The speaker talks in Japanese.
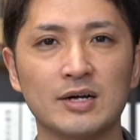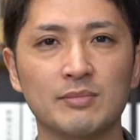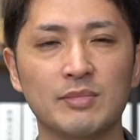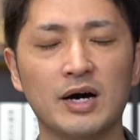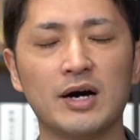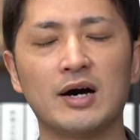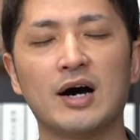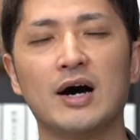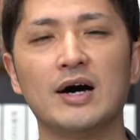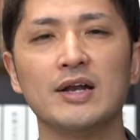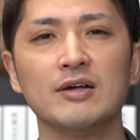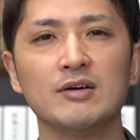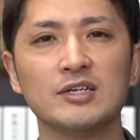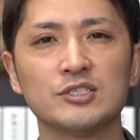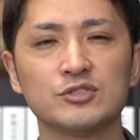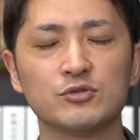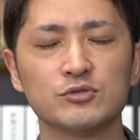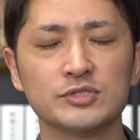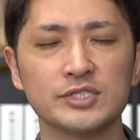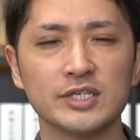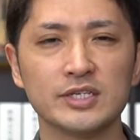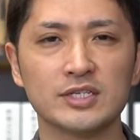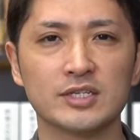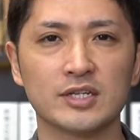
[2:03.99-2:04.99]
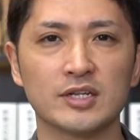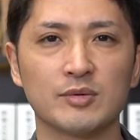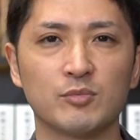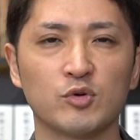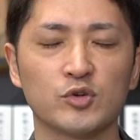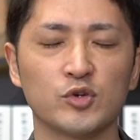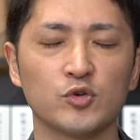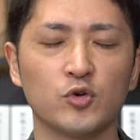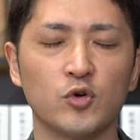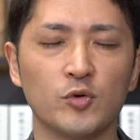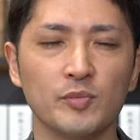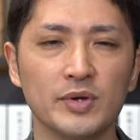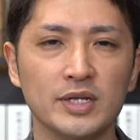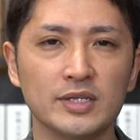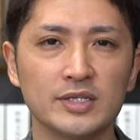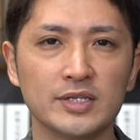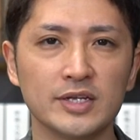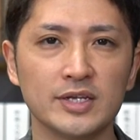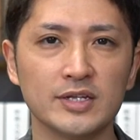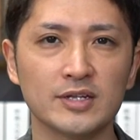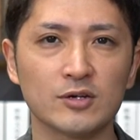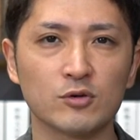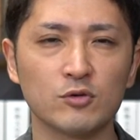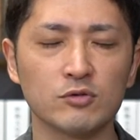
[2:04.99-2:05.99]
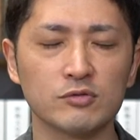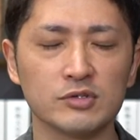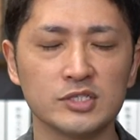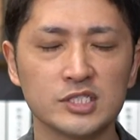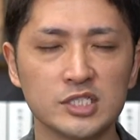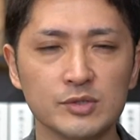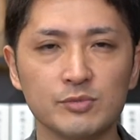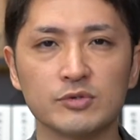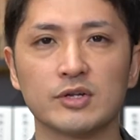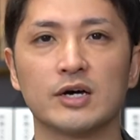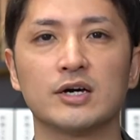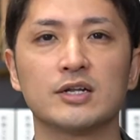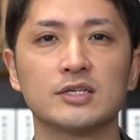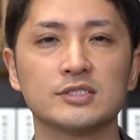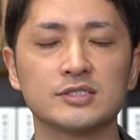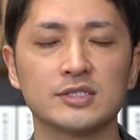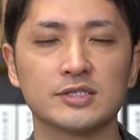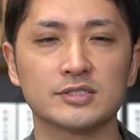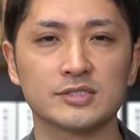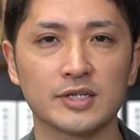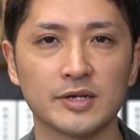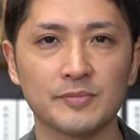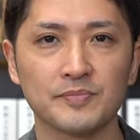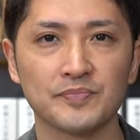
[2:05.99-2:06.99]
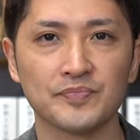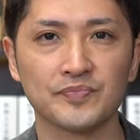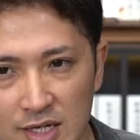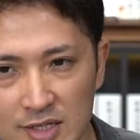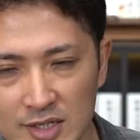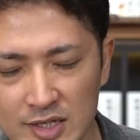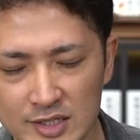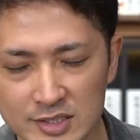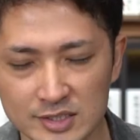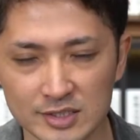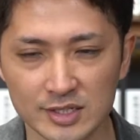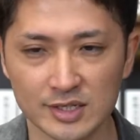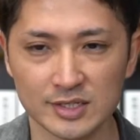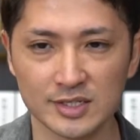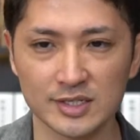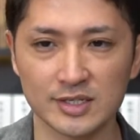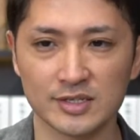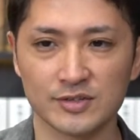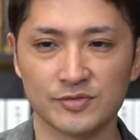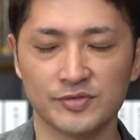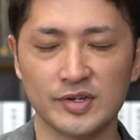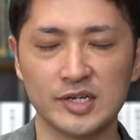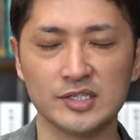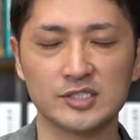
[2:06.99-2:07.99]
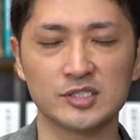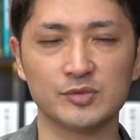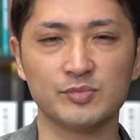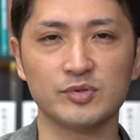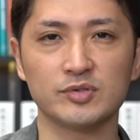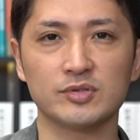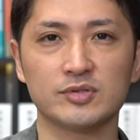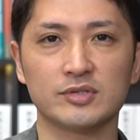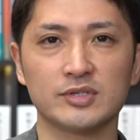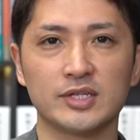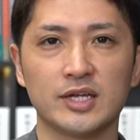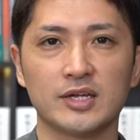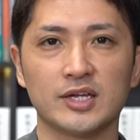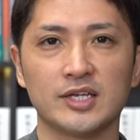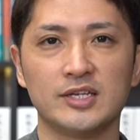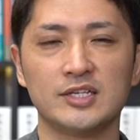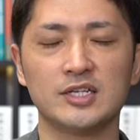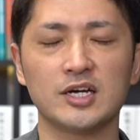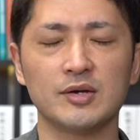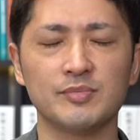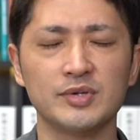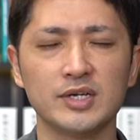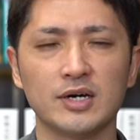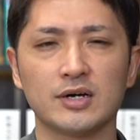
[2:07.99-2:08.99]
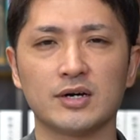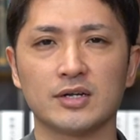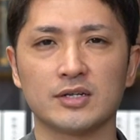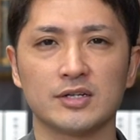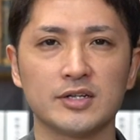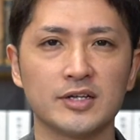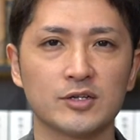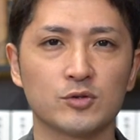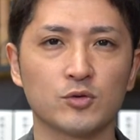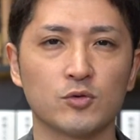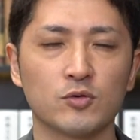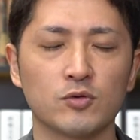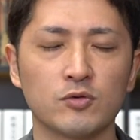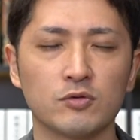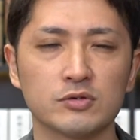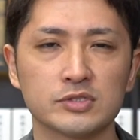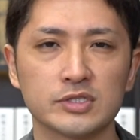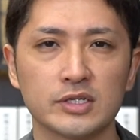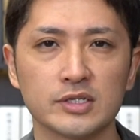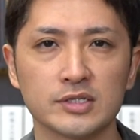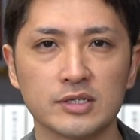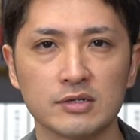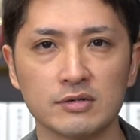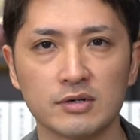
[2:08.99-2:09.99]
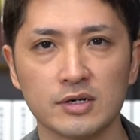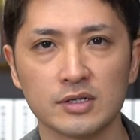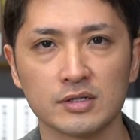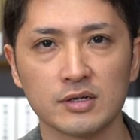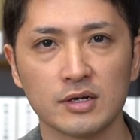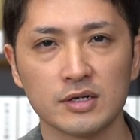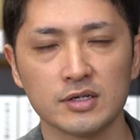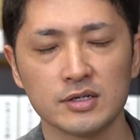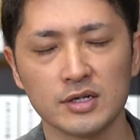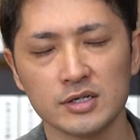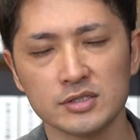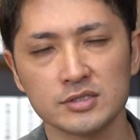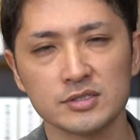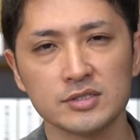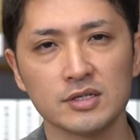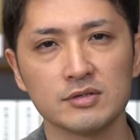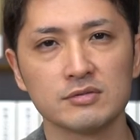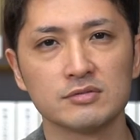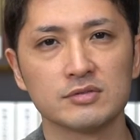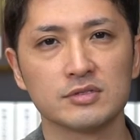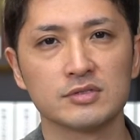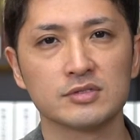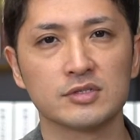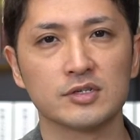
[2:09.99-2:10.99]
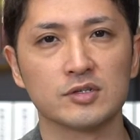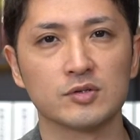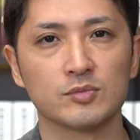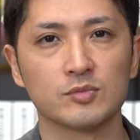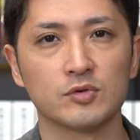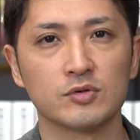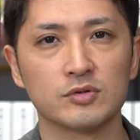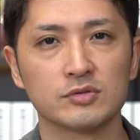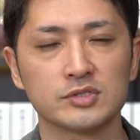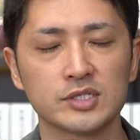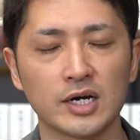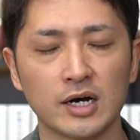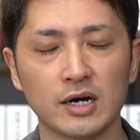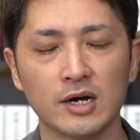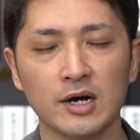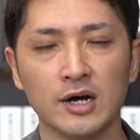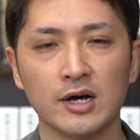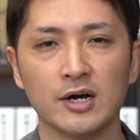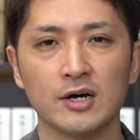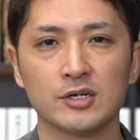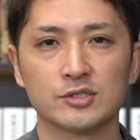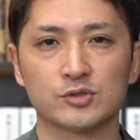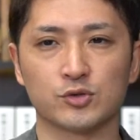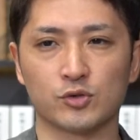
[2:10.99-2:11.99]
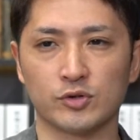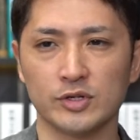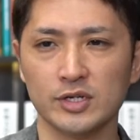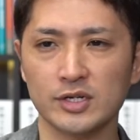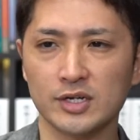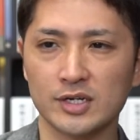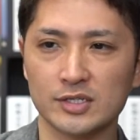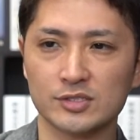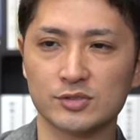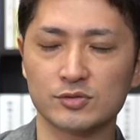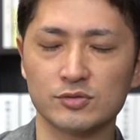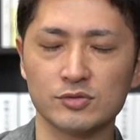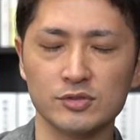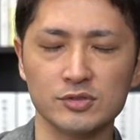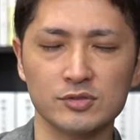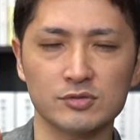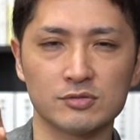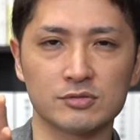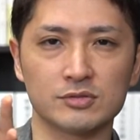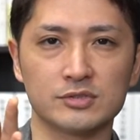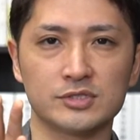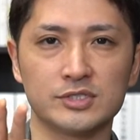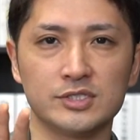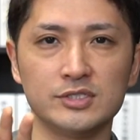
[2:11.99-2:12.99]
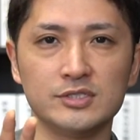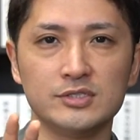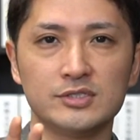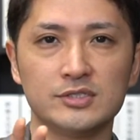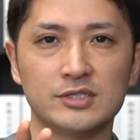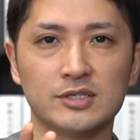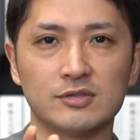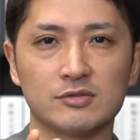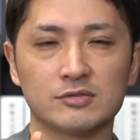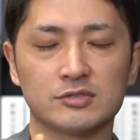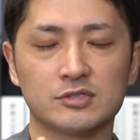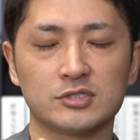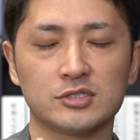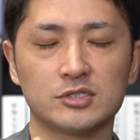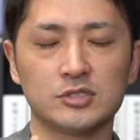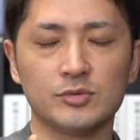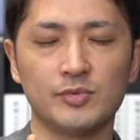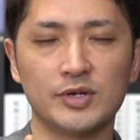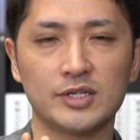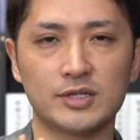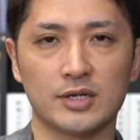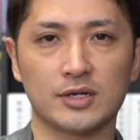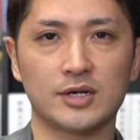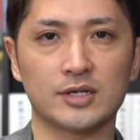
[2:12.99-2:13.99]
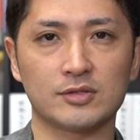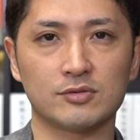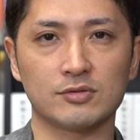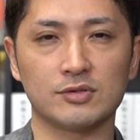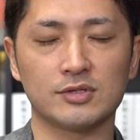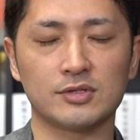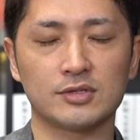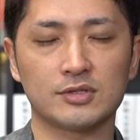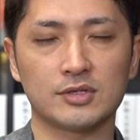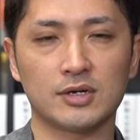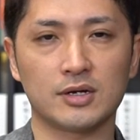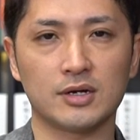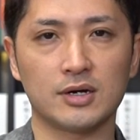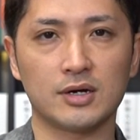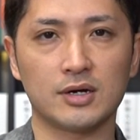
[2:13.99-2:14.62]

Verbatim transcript: あれは正直言ってね、もう表面的なごく一部の話なんですね。いや確かに Facebook できらびやかなね、投稿されてる方はいらっしゃるんですけども、じゃあそれがその人の人生の全てかといった